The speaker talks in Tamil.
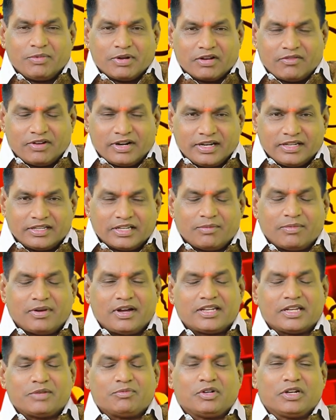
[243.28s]
பகவான் இந்த
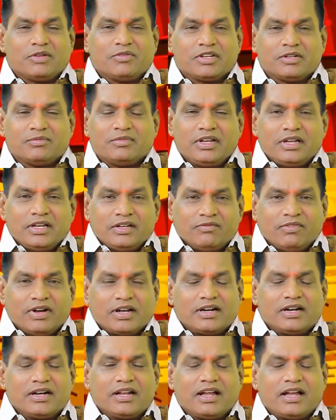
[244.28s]
மாதம் முழுவதும்
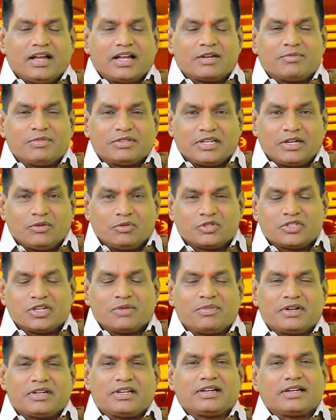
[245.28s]
வருட ஆரம்பத்தில் உச்சம்
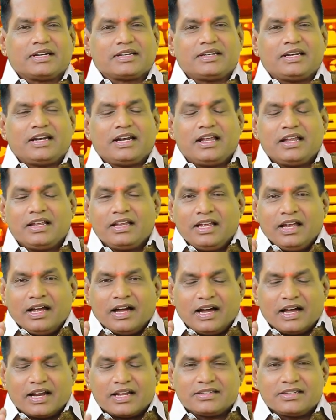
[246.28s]
பெற்றிருக்கிறதுனால
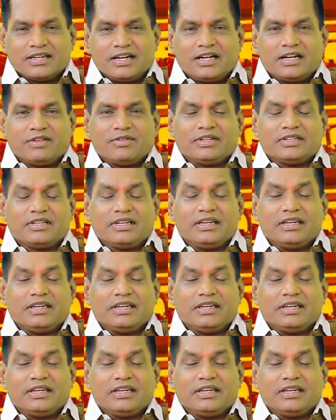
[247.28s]
அரசியலில் வந்து